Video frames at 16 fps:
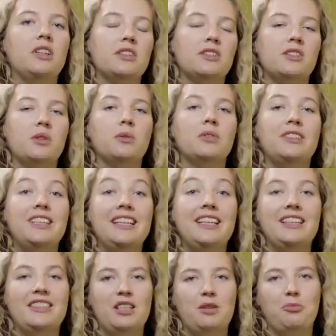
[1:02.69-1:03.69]
une question
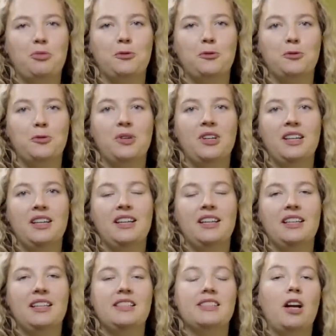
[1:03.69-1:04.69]
d'équité pour nous.
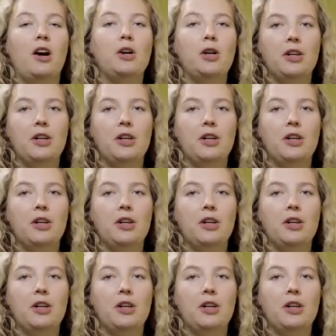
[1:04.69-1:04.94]
Les,